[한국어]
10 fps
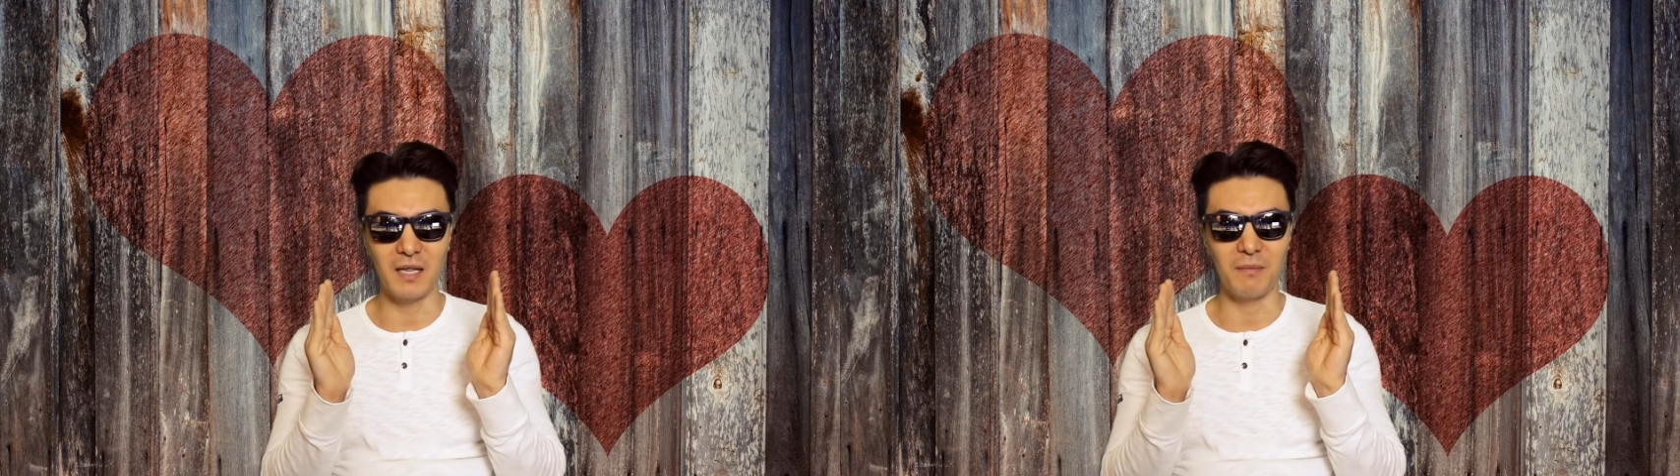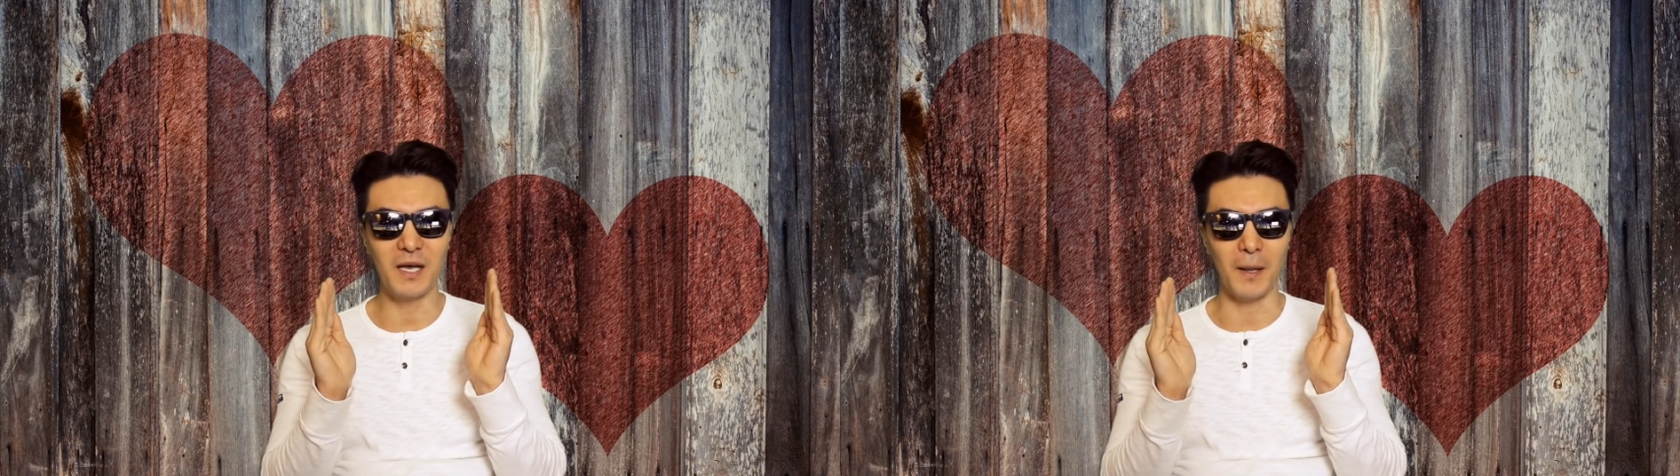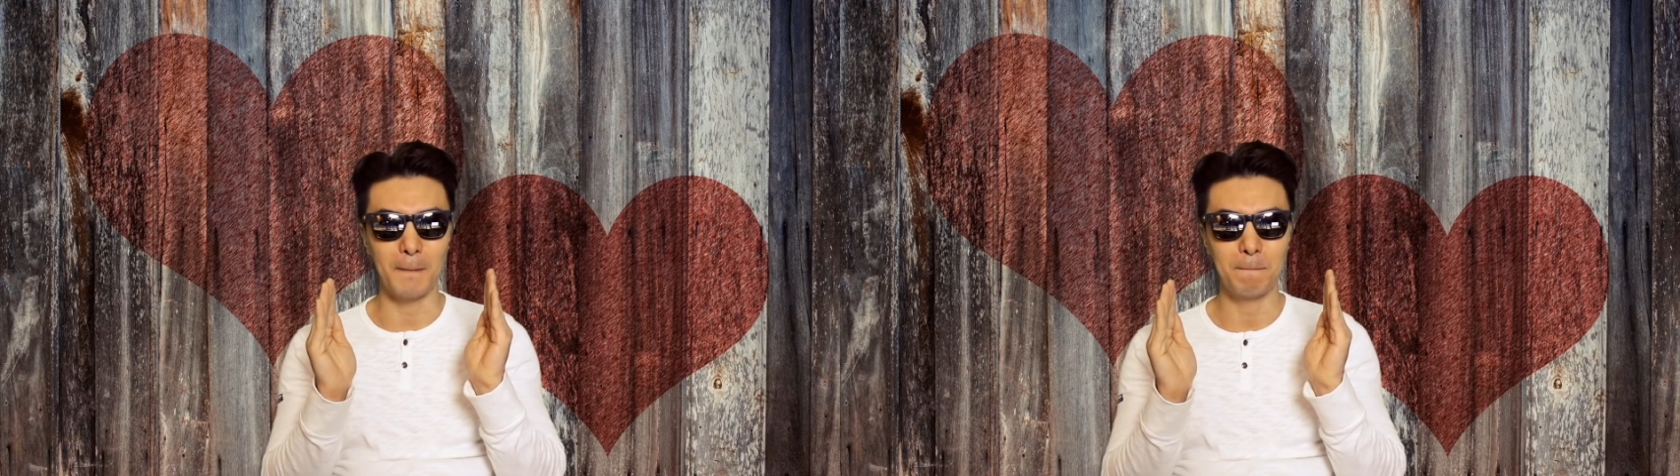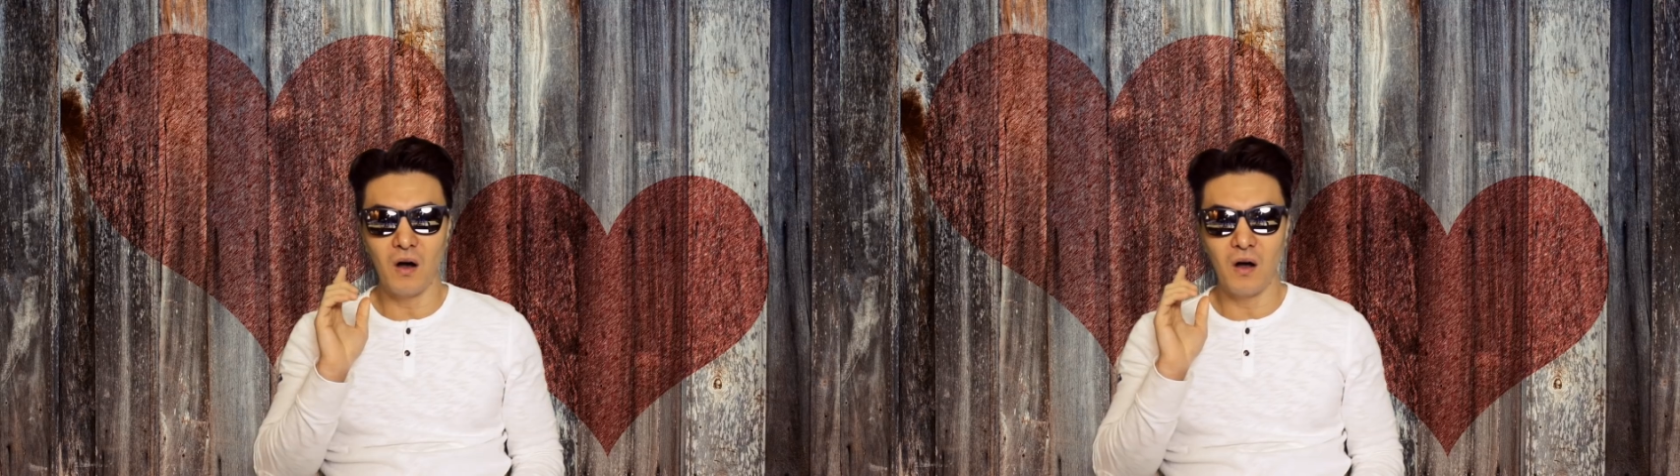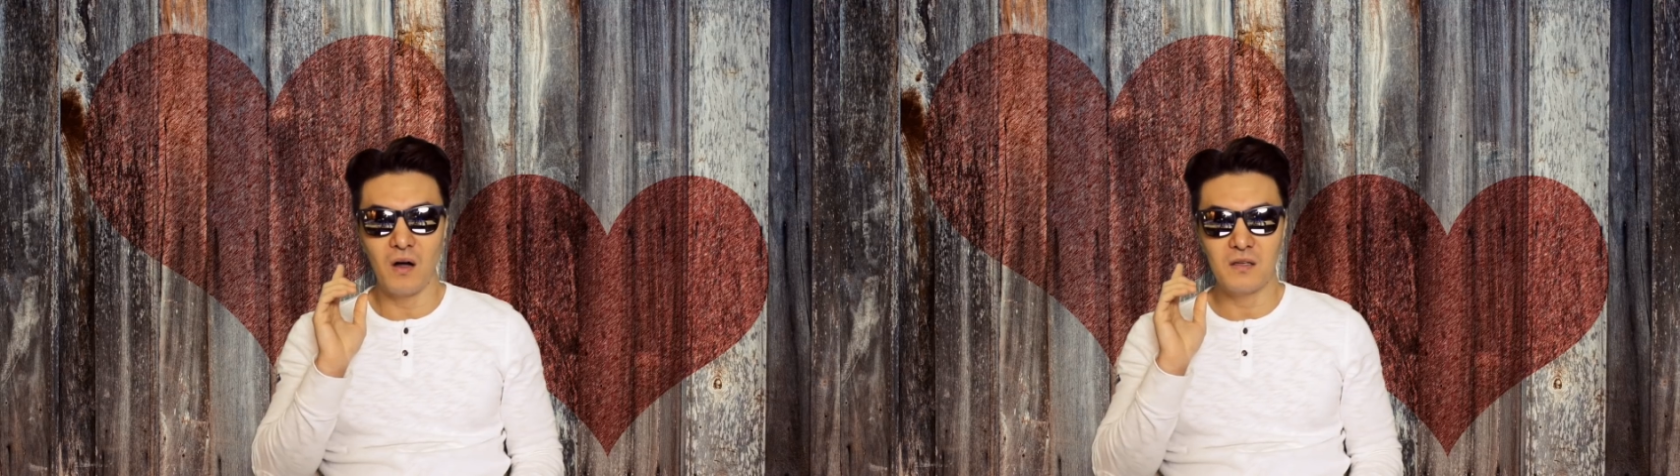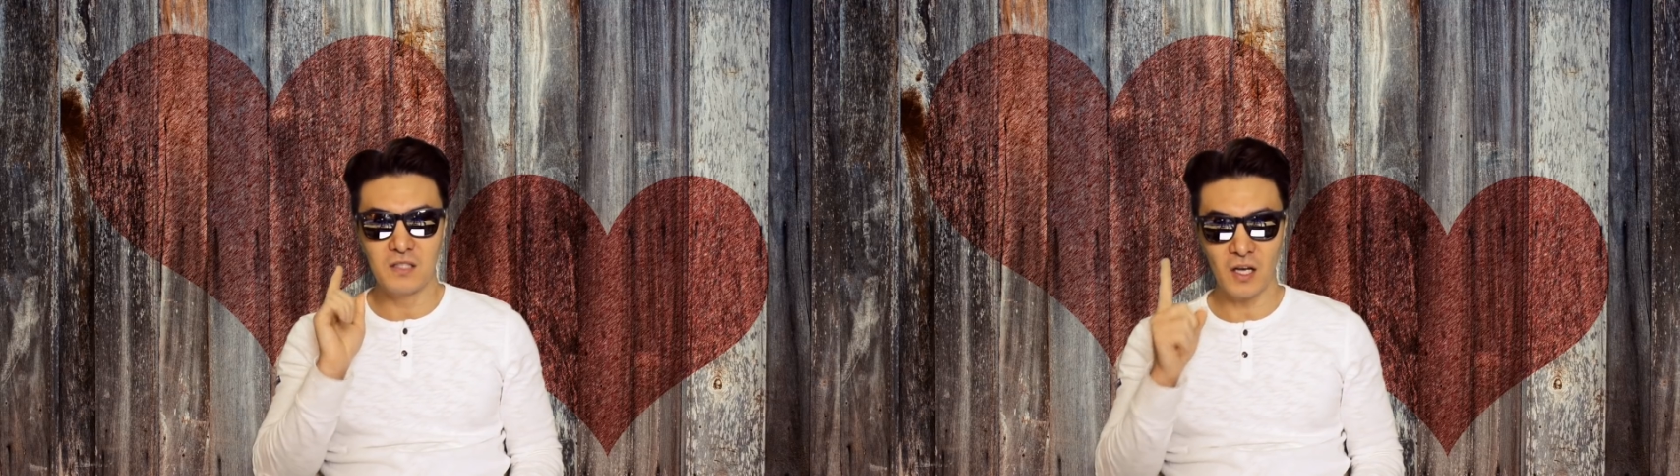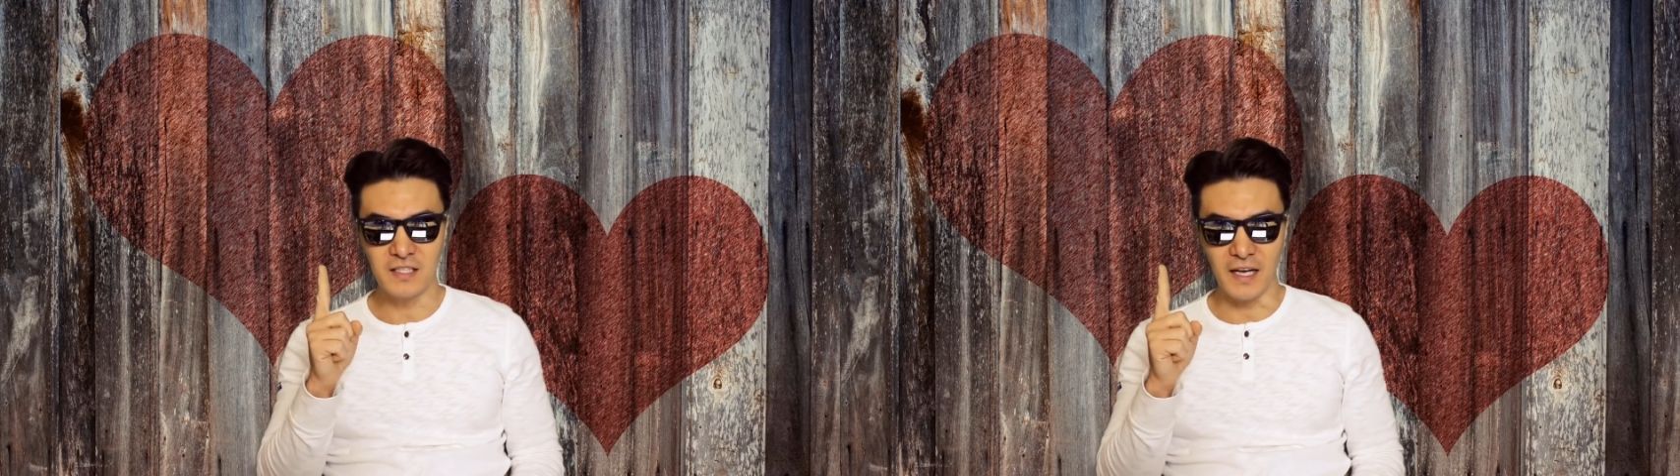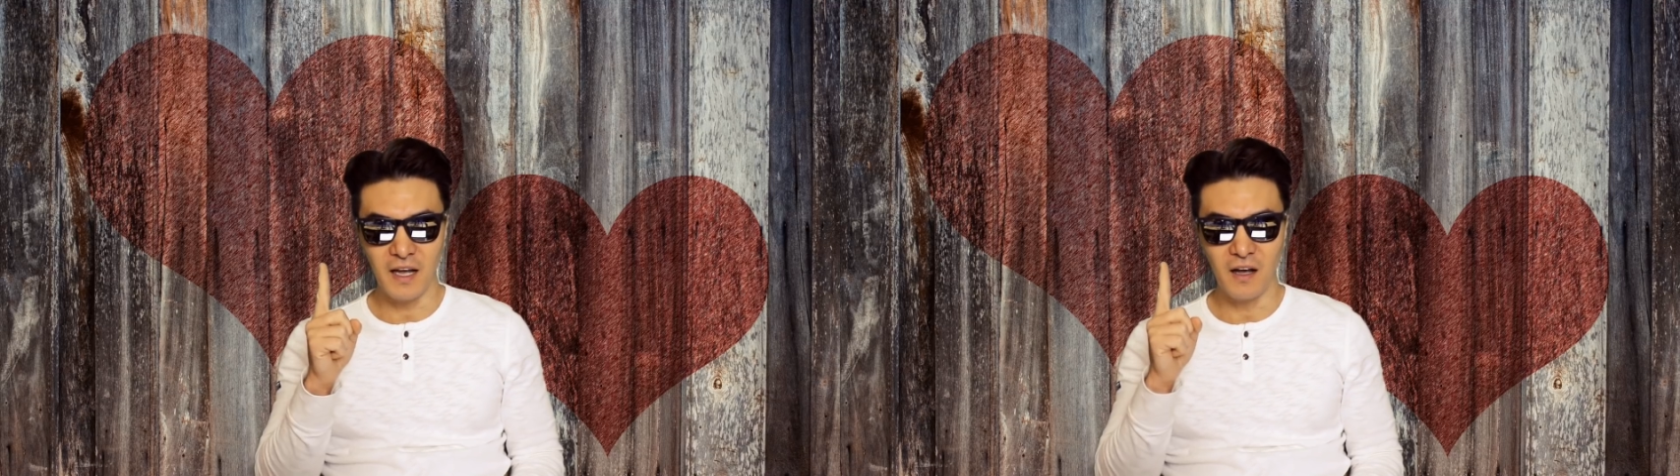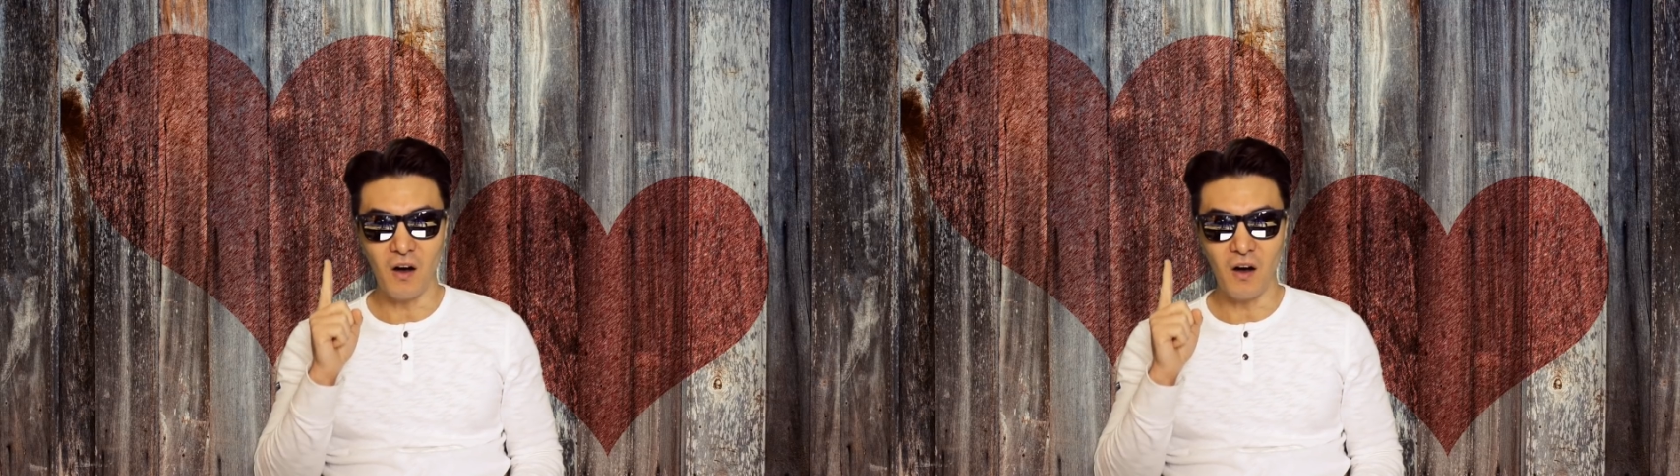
하냐면 첫째,